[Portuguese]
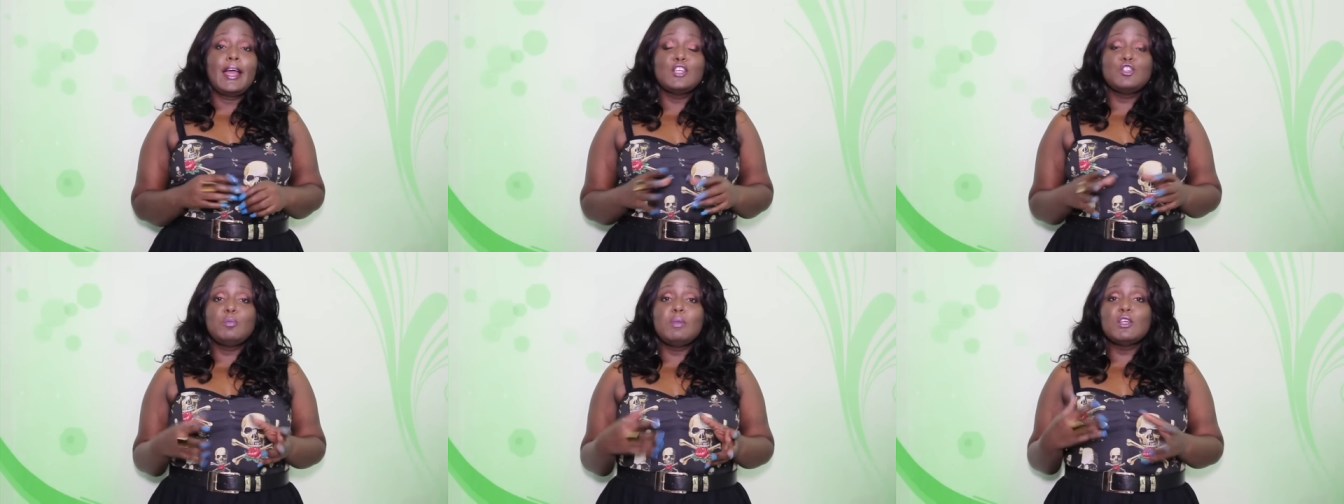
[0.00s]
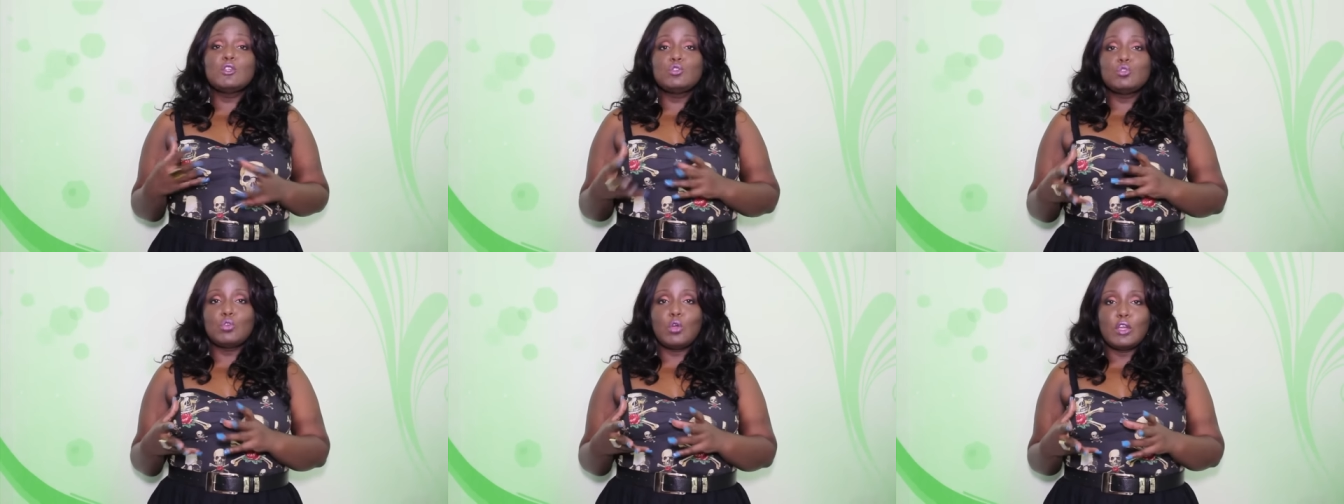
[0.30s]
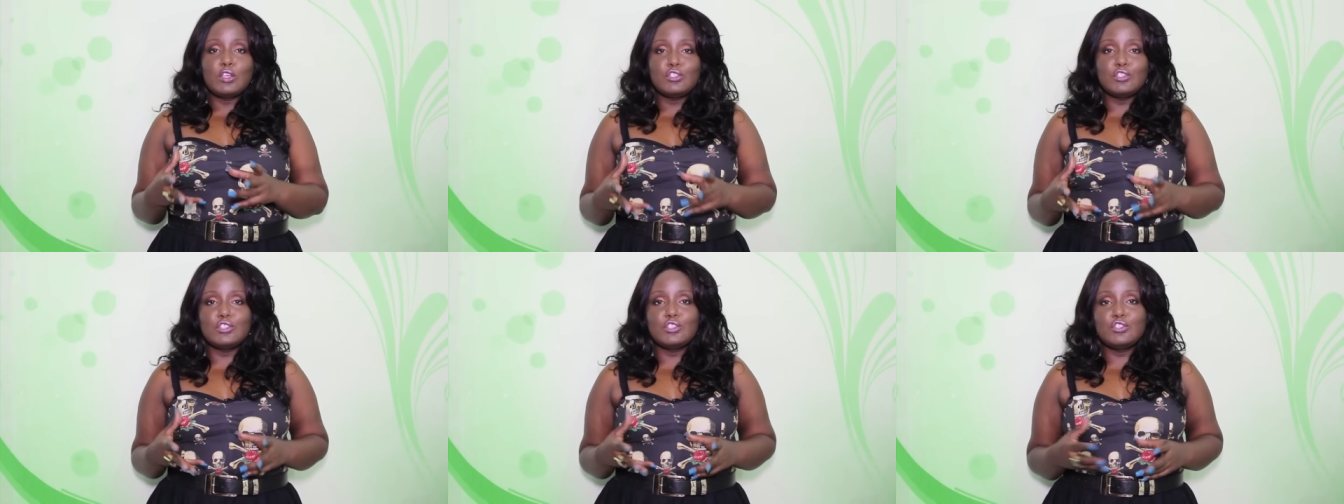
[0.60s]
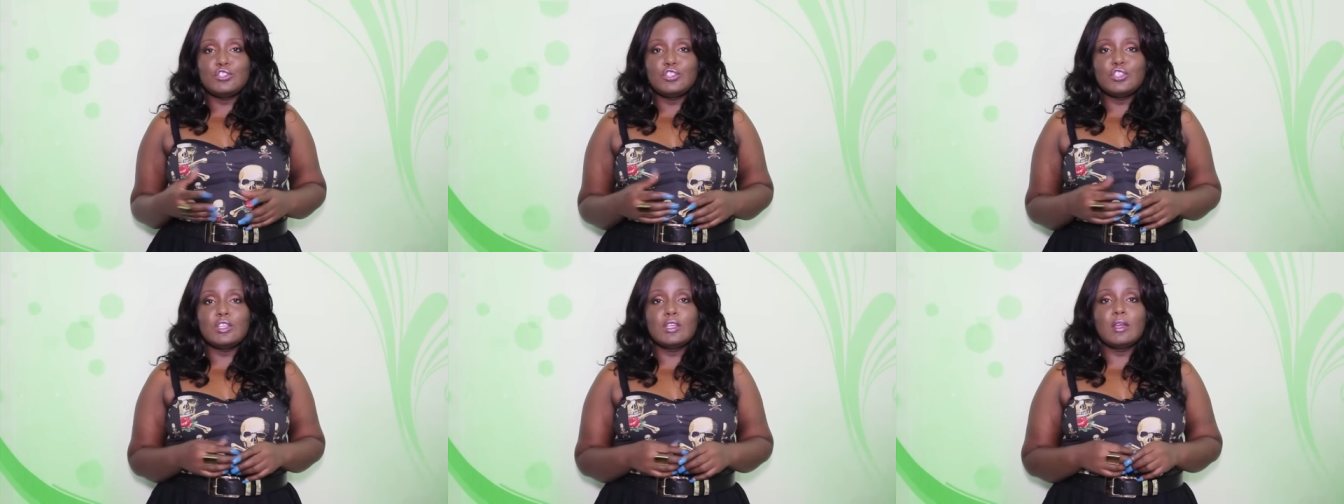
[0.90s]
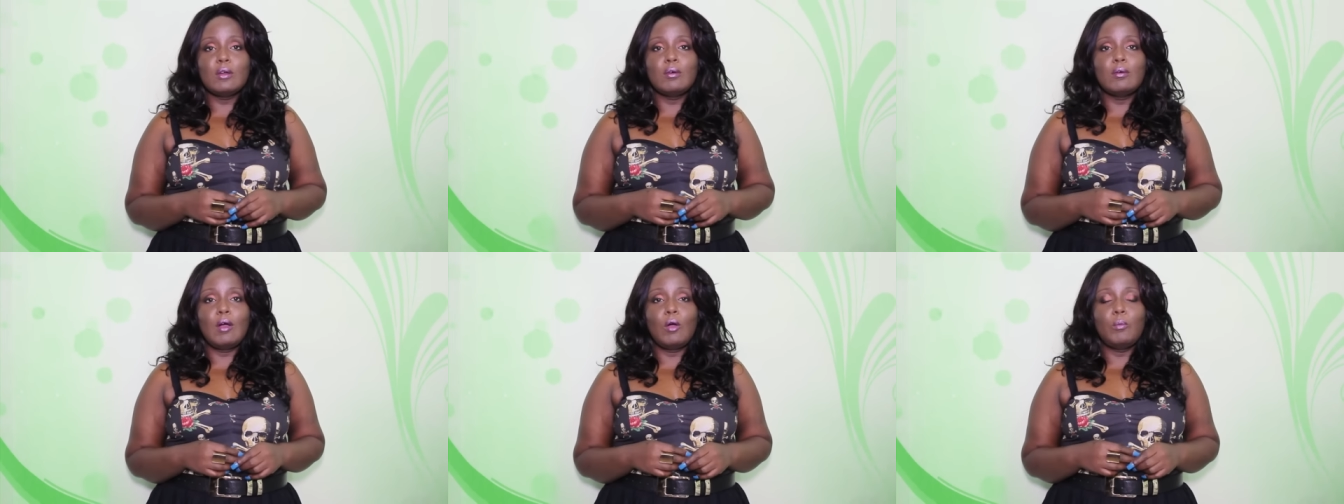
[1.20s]
as menções que
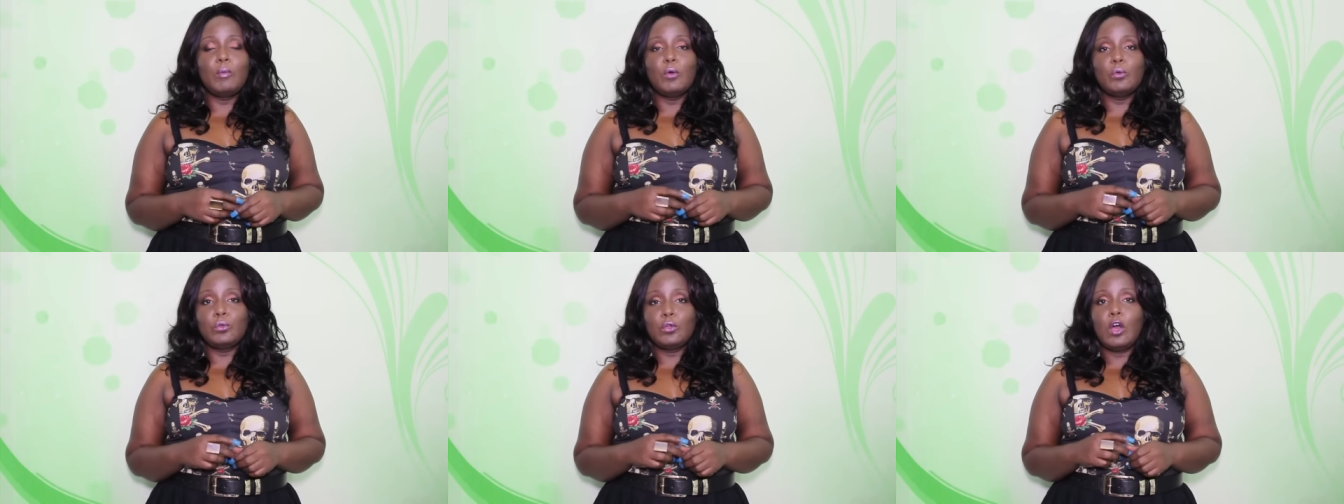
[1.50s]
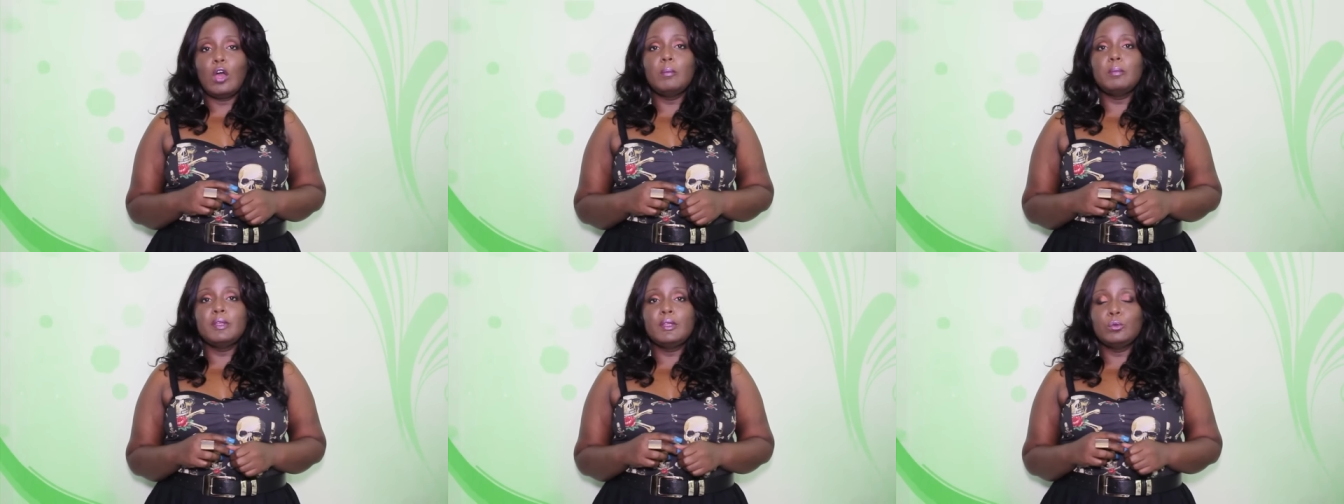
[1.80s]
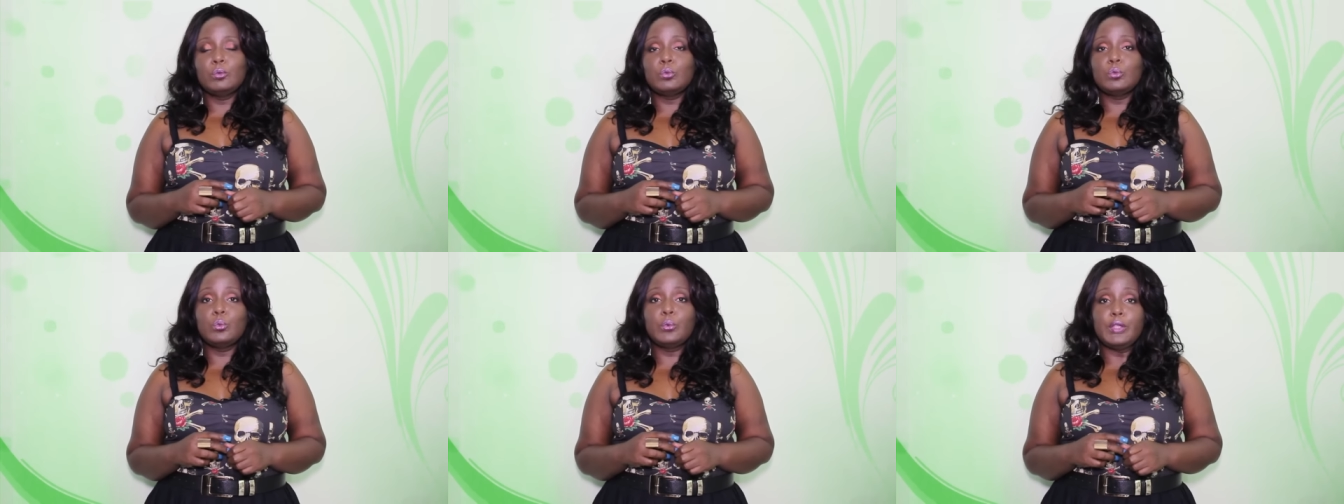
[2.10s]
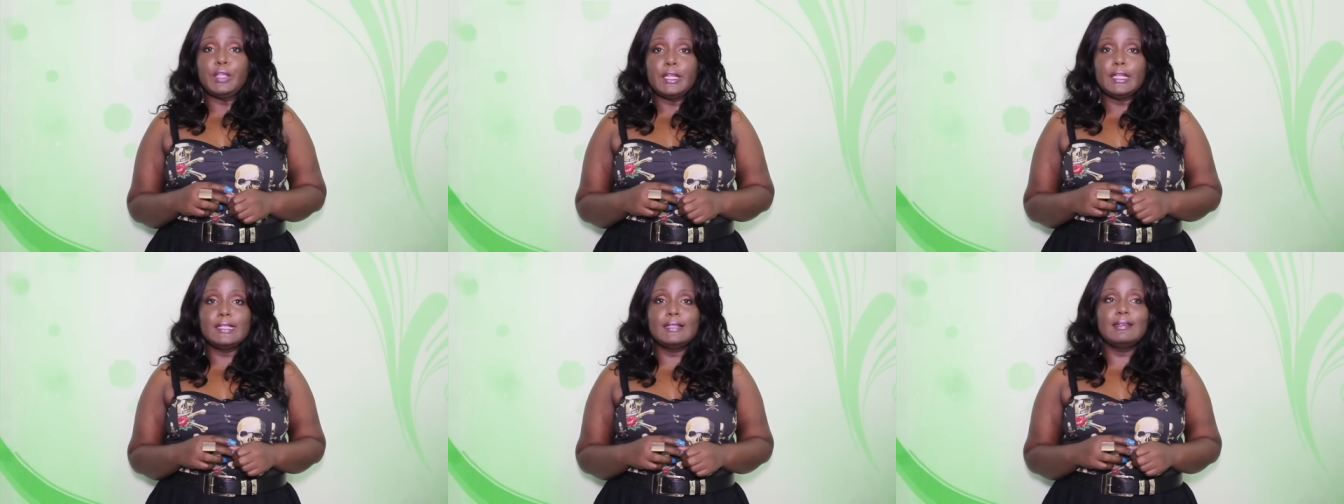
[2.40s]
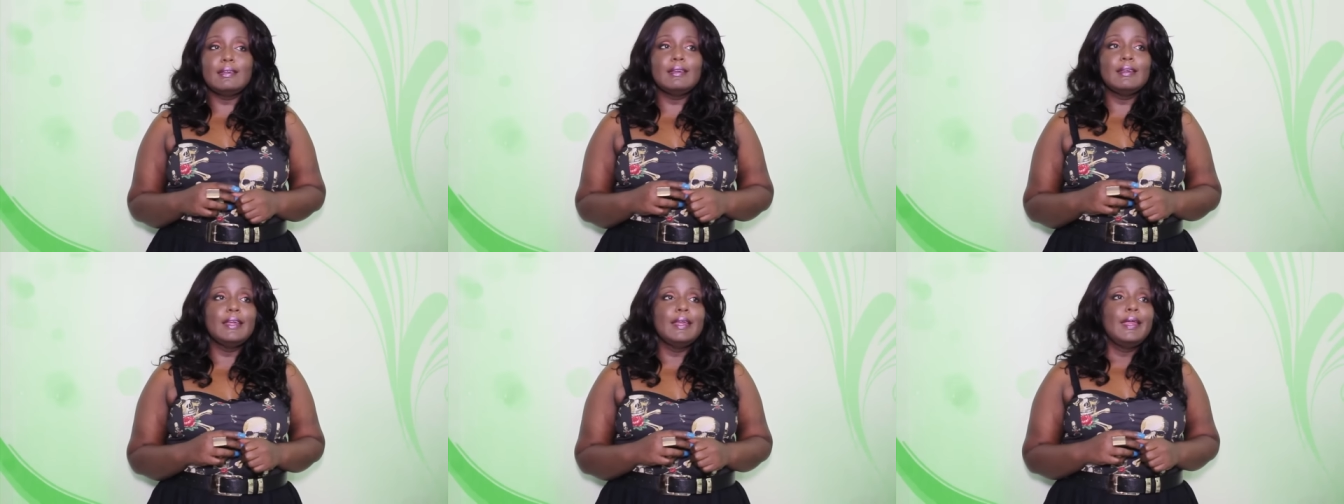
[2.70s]
tinham ao meu nome no
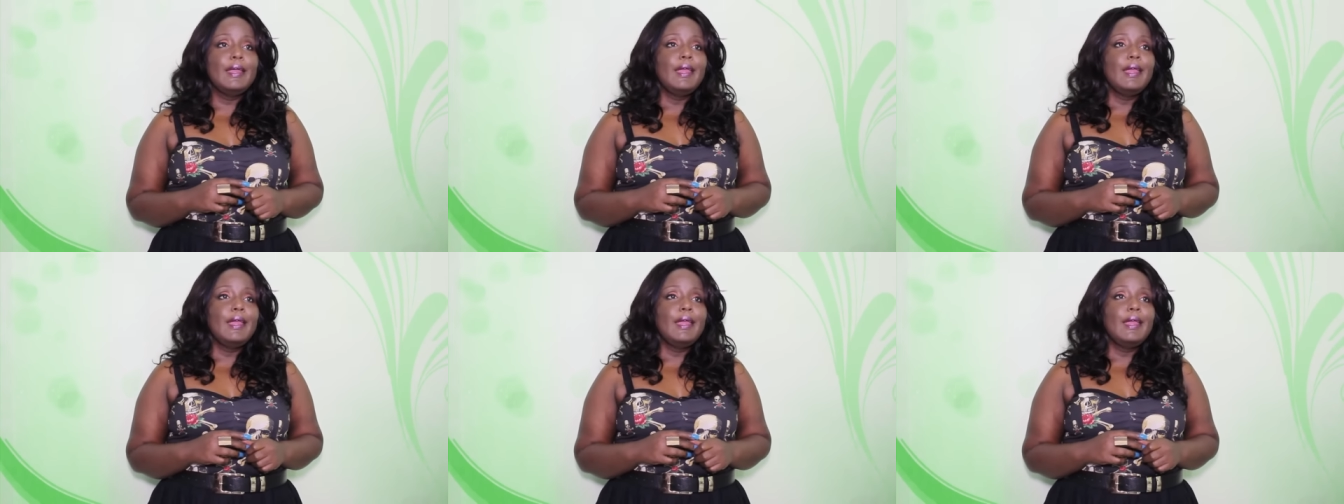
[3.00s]
Twitter,